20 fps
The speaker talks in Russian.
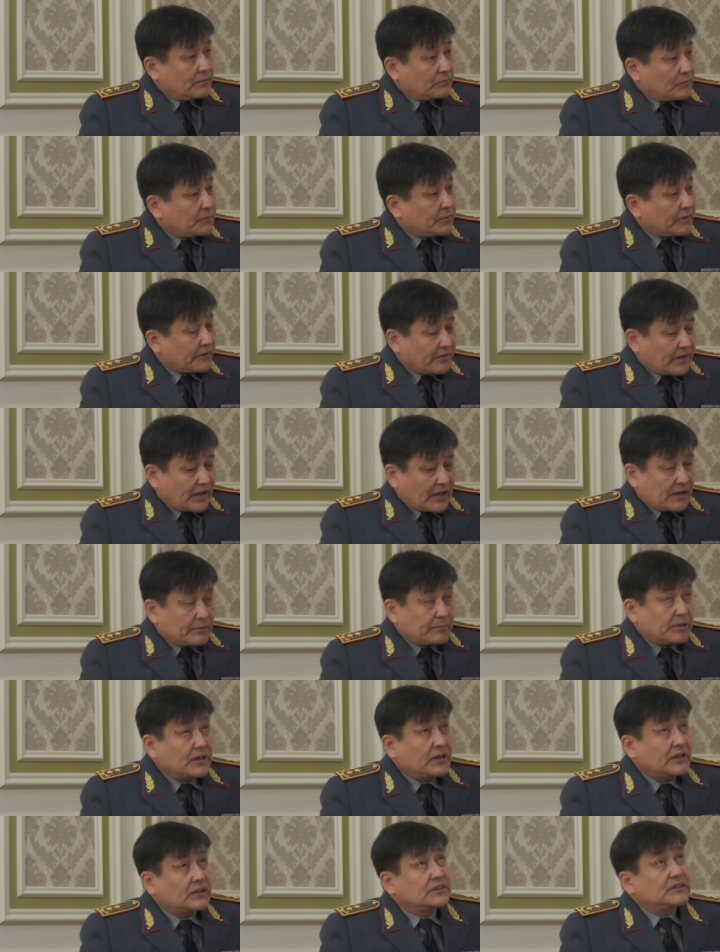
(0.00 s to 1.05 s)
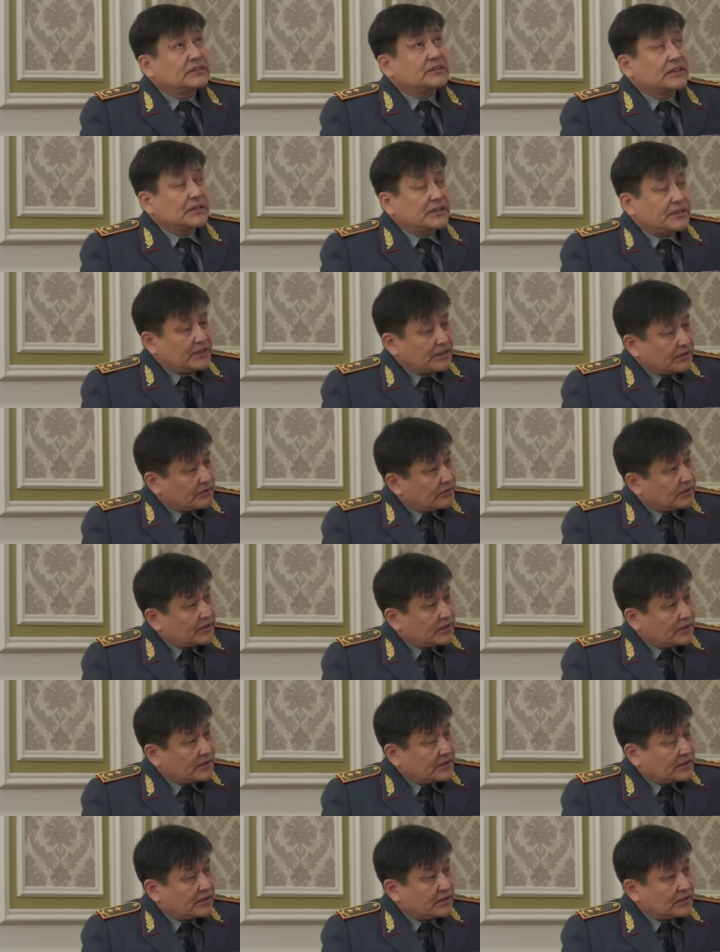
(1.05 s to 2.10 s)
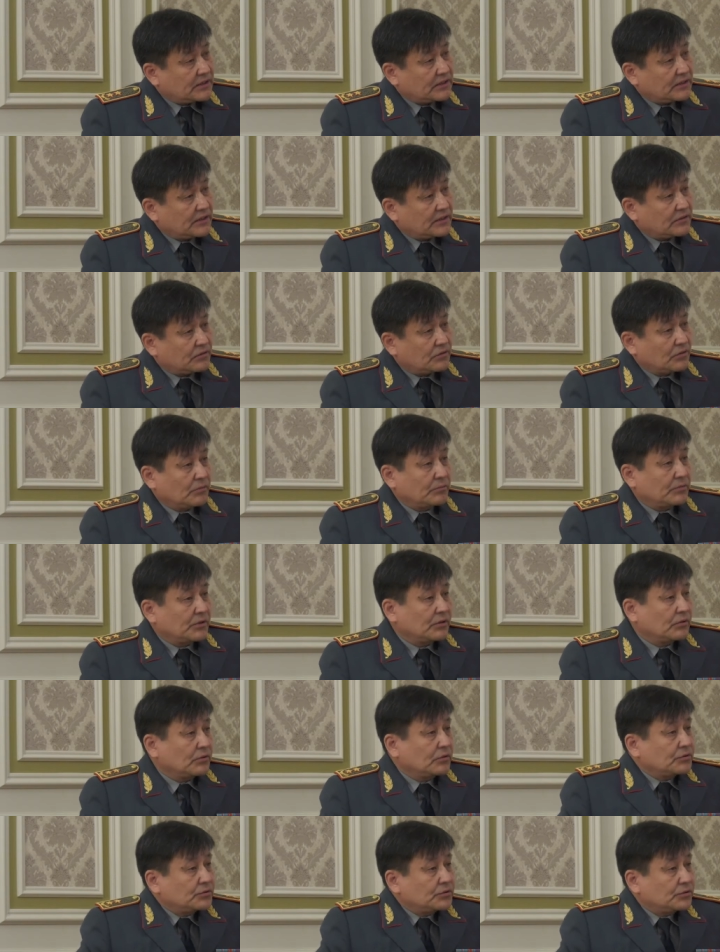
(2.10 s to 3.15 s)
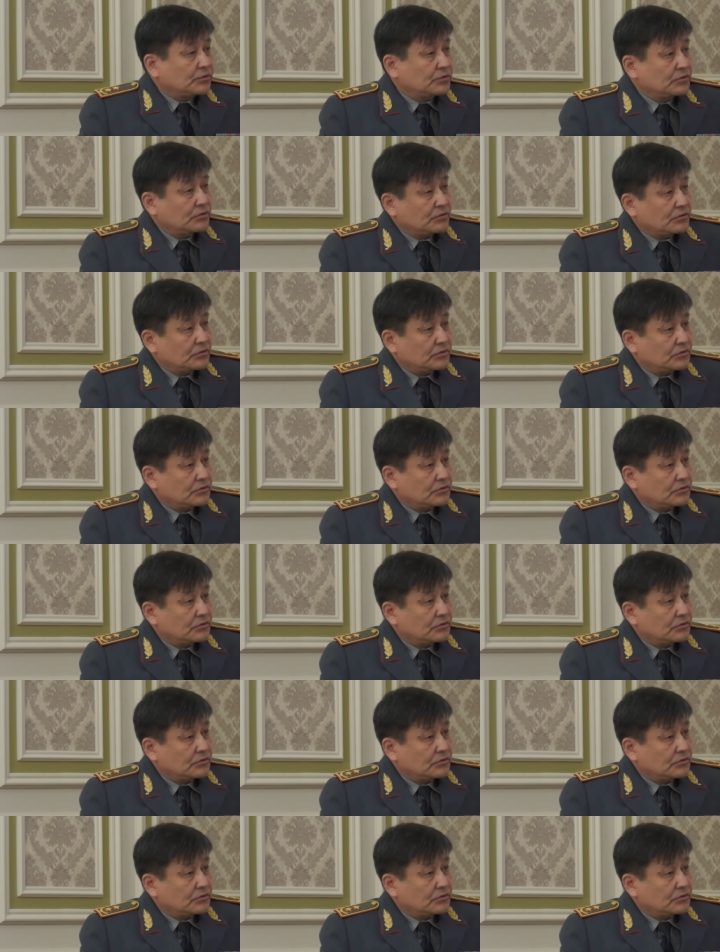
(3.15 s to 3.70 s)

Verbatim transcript: Мы проверяем десантирование днем и ночью,